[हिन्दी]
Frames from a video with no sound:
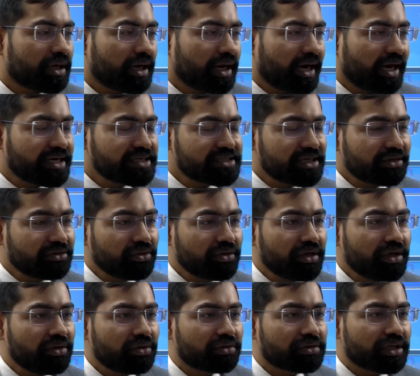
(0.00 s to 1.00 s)
ऐसा तो
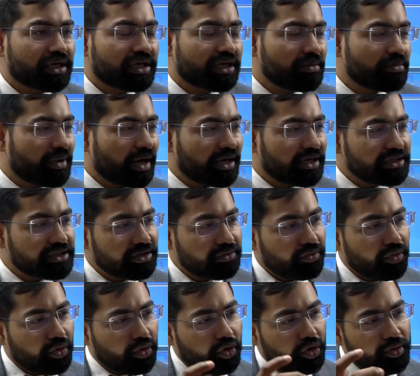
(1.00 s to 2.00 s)
नहीं होता कि मान लीजिए
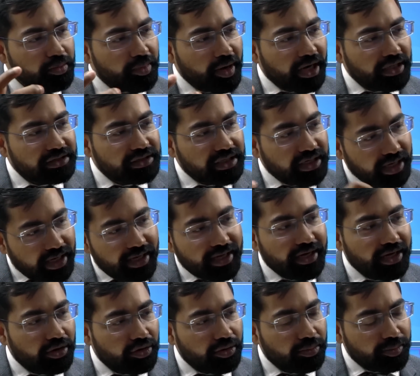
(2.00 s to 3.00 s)
वो कोई बात कह
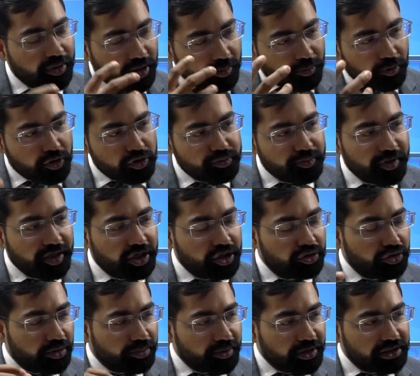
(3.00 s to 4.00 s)
रहे हो अपना
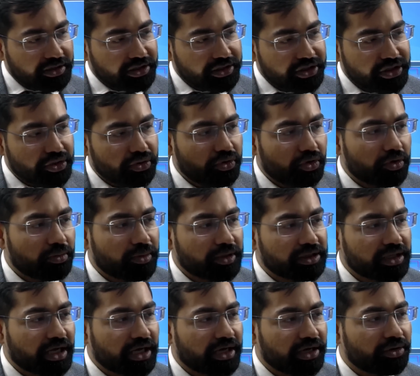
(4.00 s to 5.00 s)
प्रोस्पेक्टिव अपना दृष्टिकोण
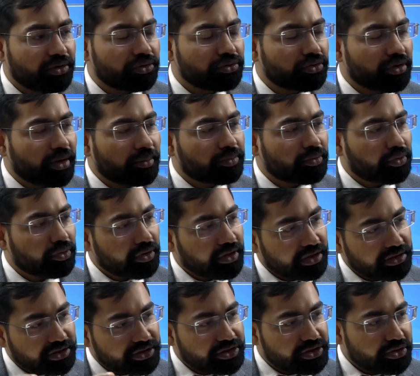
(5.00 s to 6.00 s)
बता रहे हो तो आपको उनका
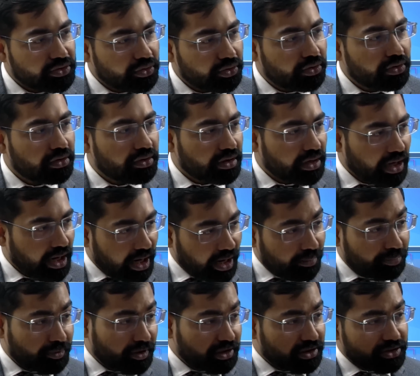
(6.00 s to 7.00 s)
दृष्टिकोण
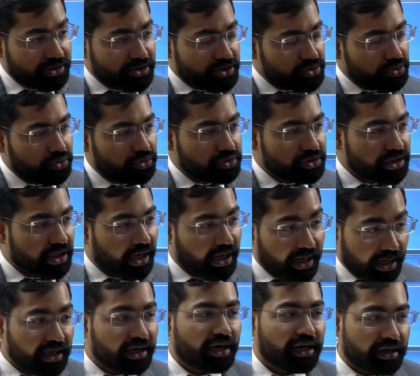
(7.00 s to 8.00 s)
आपके दृष्टिकोण से
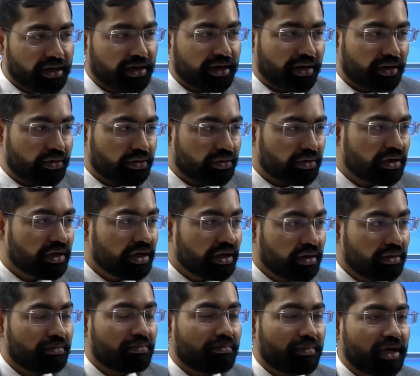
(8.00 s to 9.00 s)
अलग लग रहा हो
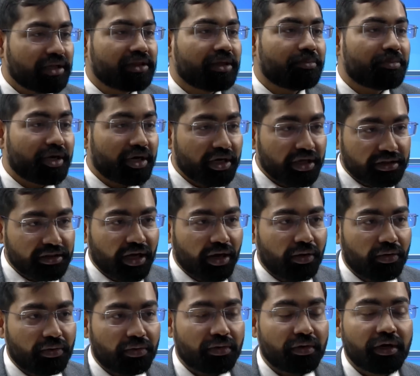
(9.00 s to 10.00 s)
मत भिन्नता
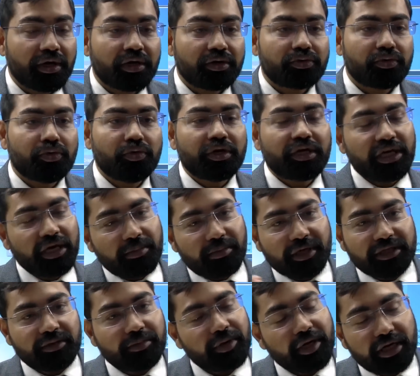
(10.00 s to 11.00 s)
हो तो उनकी
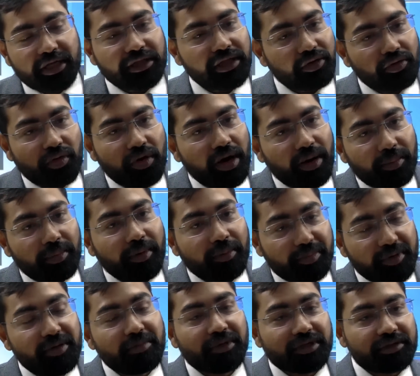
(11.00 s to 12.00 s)
मत भिन्नता को आप
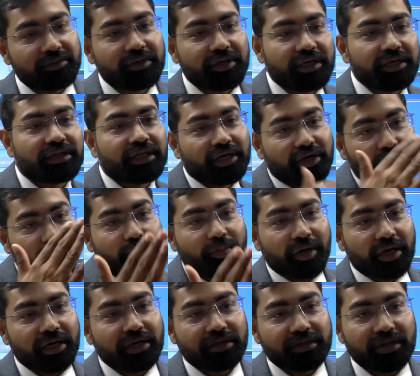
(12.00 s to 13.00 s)
अपनी मत भिन्नता के
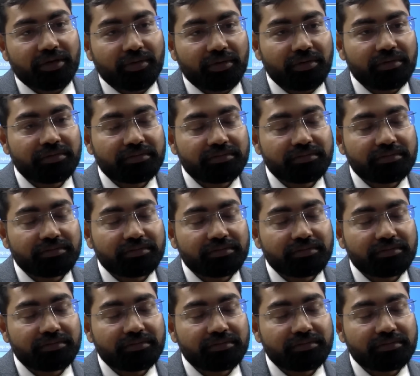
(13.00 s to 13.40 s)
ऊपर रखते हो